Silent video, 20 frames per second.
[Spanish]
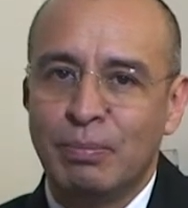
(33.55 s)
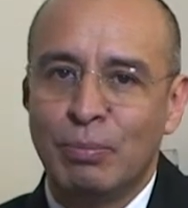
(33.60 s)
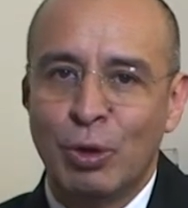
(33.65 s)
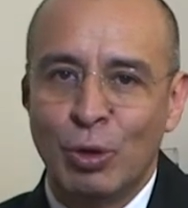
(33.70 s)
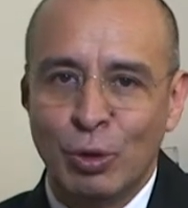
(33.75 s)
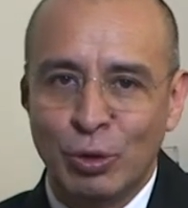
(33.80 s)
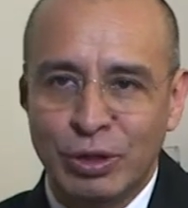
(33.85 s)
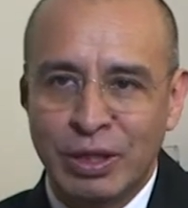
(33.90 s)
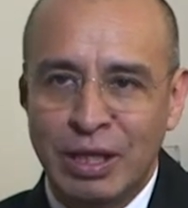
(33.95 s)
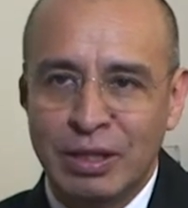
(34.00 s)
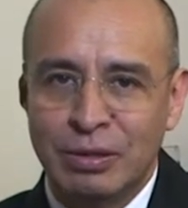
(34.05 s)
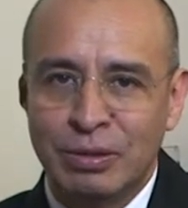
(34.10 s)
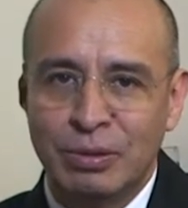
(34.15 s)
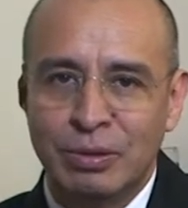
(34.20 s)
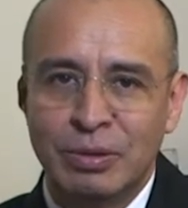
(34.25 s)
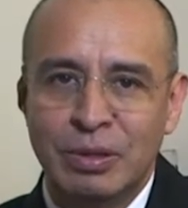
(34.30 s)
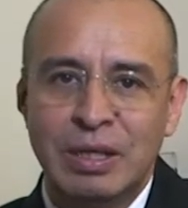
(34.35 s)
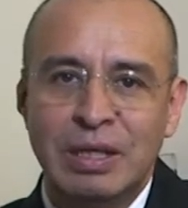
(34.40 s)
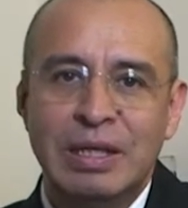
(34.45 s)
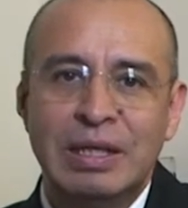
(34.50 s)
Por lo
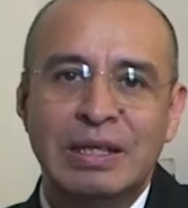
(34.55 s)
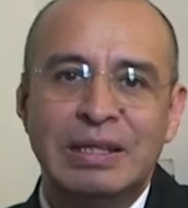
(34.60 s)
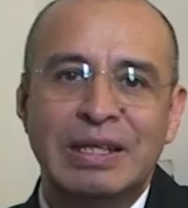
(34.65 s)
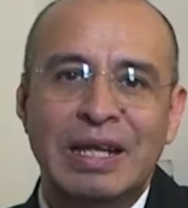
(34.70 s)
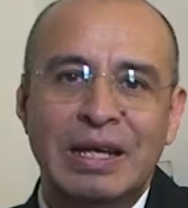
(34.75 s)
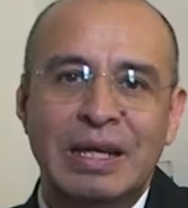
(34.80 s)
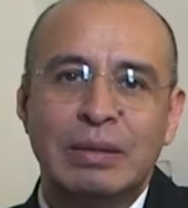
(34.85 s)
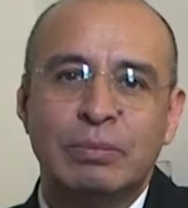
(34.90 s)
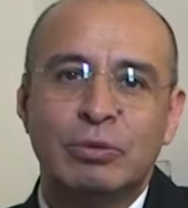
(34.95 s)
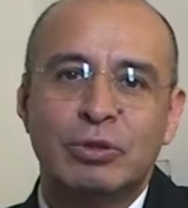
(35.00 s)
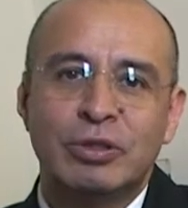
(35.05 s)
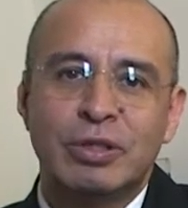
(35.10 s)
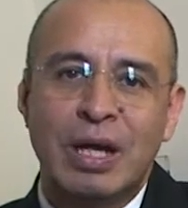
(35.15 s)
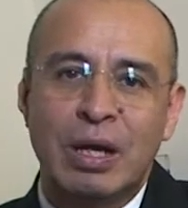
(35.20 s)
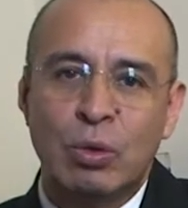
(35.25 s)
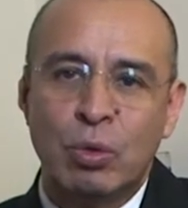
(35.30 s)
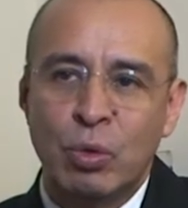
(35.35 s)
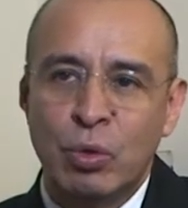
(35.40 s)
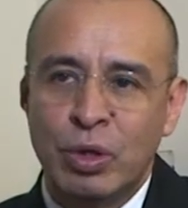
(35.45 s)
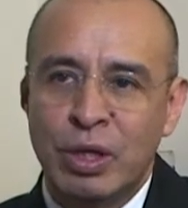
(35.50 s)
tanto, tenemos que
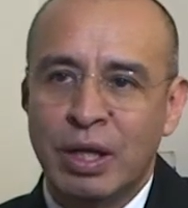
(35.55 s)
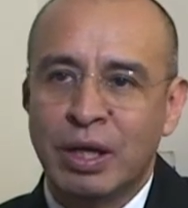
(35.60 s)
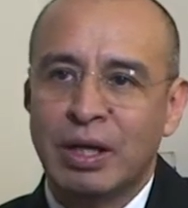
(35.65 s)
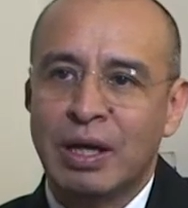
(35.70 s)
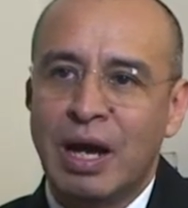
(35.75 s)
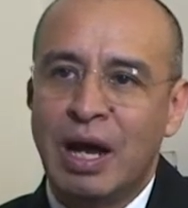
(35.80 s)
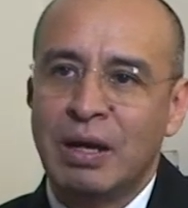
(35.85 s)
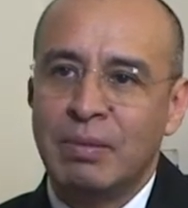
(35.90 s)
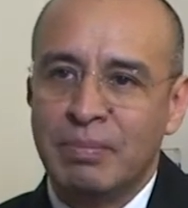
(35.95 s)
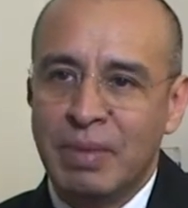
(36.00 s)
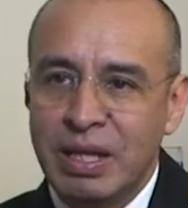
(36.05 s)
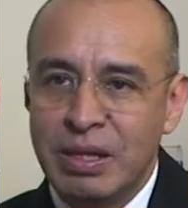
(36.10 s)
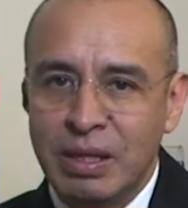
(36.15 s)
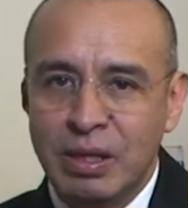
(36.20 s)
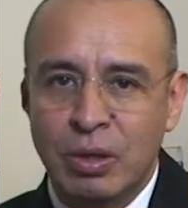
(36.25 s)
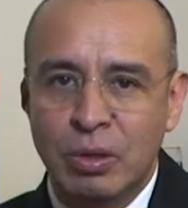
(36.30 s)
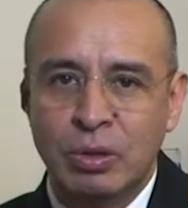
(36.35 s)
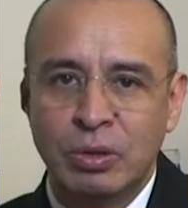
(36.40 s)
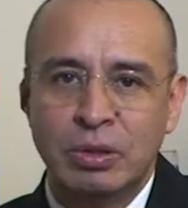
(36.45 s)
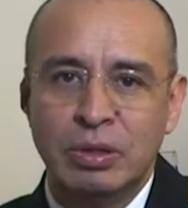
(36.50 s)
acudir al
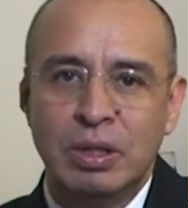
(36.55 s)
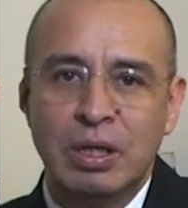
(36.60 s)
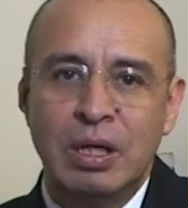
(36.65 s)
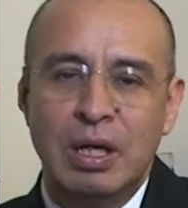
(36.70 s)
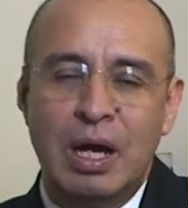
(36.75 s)
médico,